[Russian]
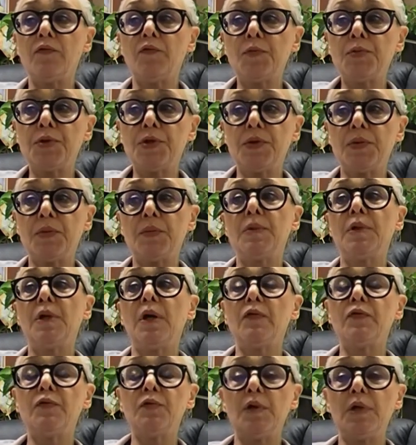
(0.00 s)
в общем,
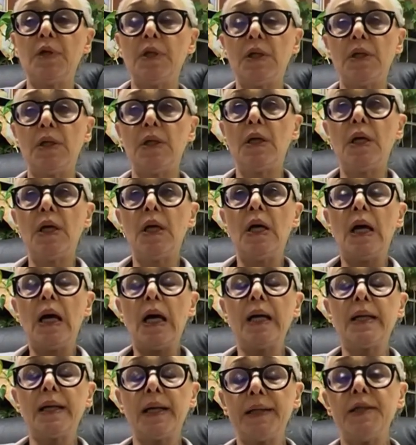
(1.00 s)
довольно
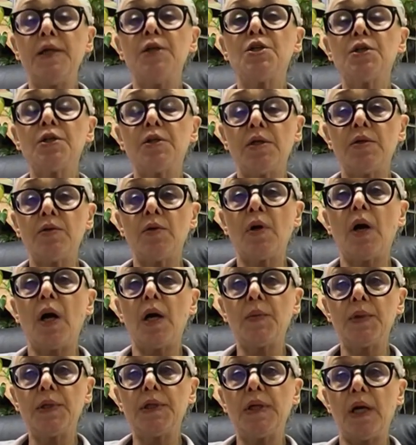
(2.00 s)
ограниченная, но
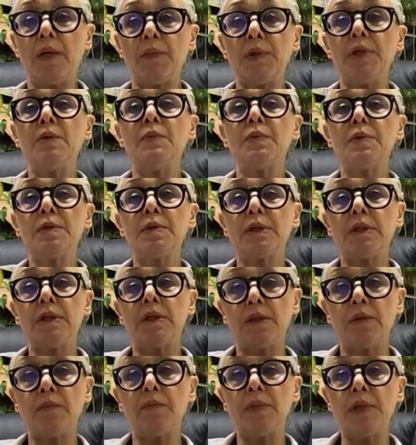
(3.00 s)
как бы там ни
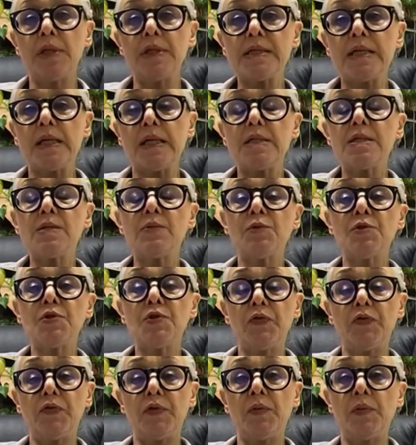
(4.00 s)
было, мы за этим
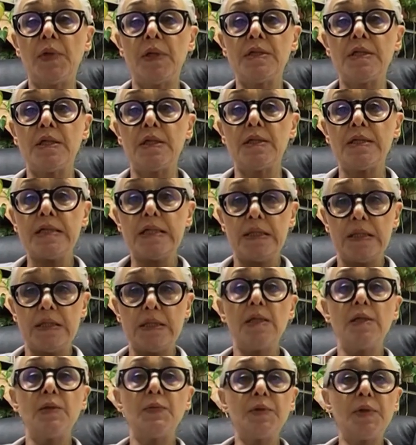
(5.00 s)
очень внимательно
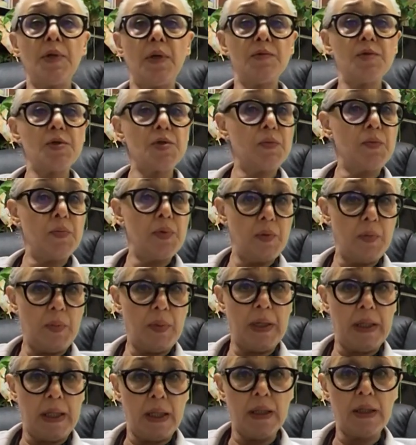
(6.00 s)
следили, потому что было
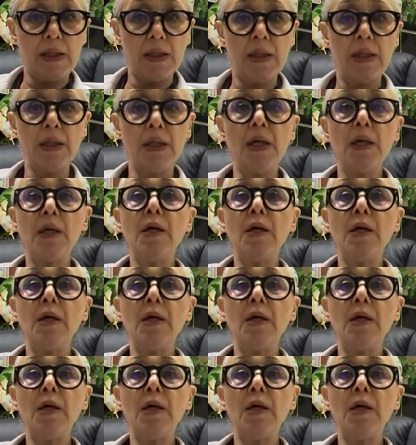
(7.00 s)
понятно,